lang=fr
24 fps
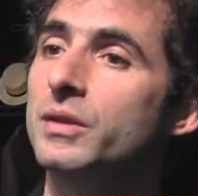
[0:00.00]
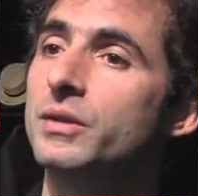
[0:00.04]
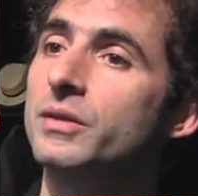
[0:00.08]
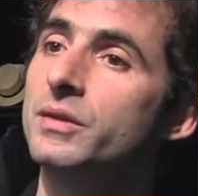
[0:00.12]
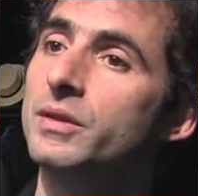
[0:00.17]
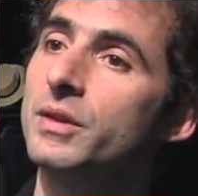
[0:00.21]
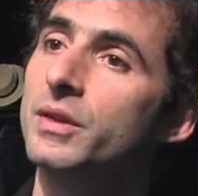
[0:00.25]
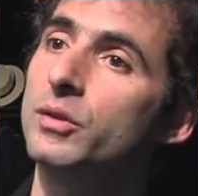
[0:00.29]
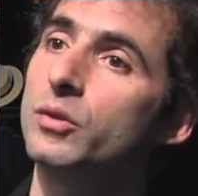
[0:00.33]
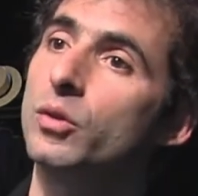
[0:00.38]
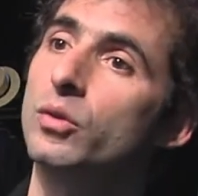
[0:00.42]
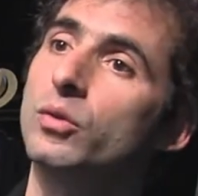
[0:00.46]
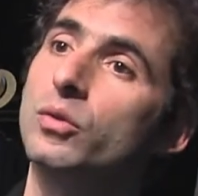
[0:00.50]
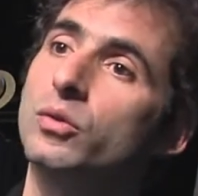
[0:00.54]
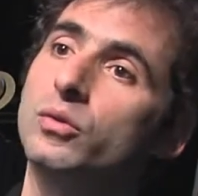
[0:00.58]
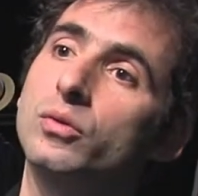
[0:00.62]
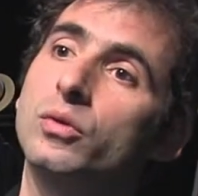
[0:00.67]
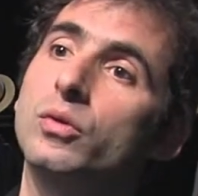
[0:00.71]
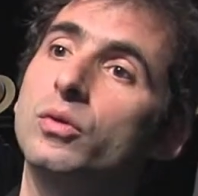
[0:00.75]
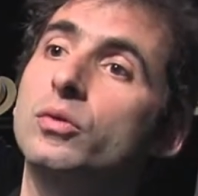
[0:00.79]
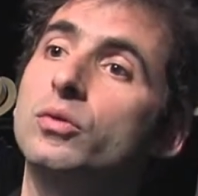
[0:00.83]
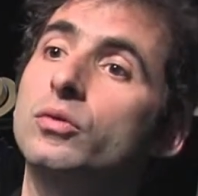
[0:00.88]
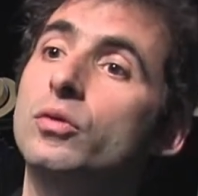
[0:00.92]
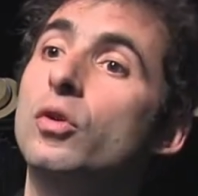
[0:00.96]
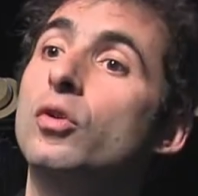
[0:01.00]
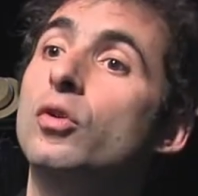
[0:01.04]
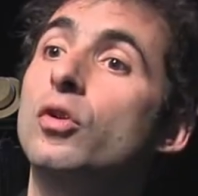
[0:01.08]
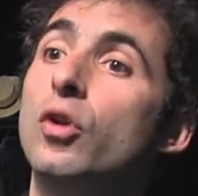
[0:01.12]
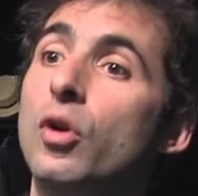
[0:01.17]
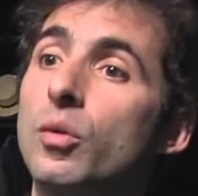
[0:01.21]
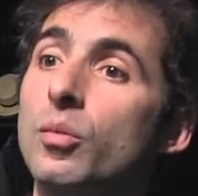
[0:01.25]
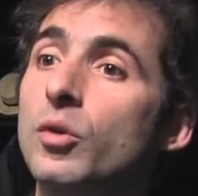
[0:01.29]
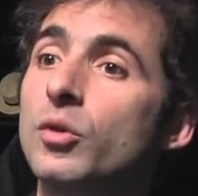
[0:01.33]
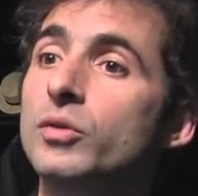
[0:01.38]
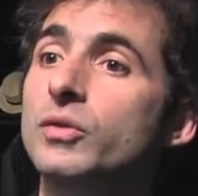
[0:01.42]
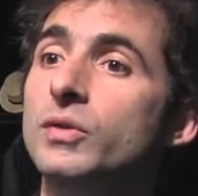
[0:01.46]
ici et d'en
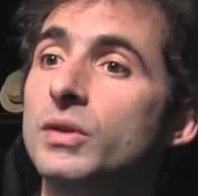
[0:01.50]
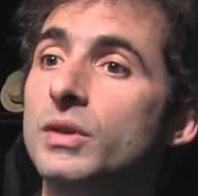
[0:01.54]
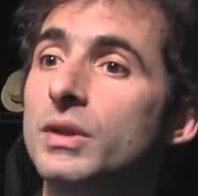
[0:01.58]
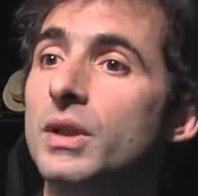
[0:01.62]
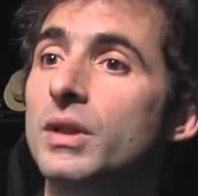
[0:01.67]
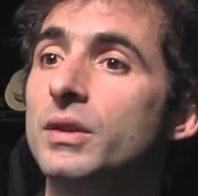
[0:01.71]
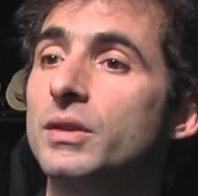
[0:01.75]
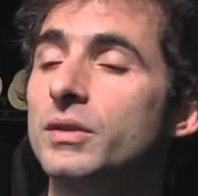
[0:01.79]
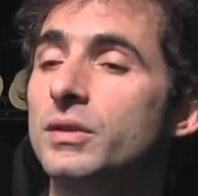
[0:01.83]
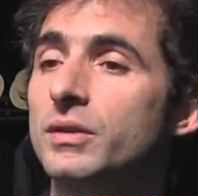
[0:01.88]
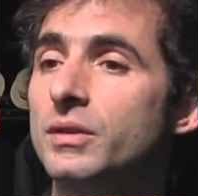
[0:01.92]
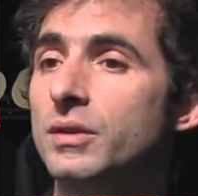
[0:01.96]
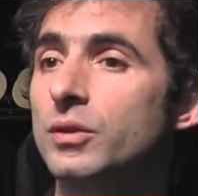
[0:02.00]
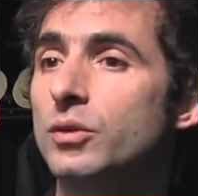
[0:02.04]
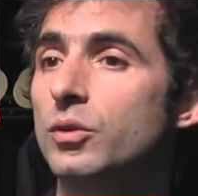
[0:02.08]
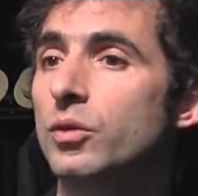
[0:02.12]
commencer un ici,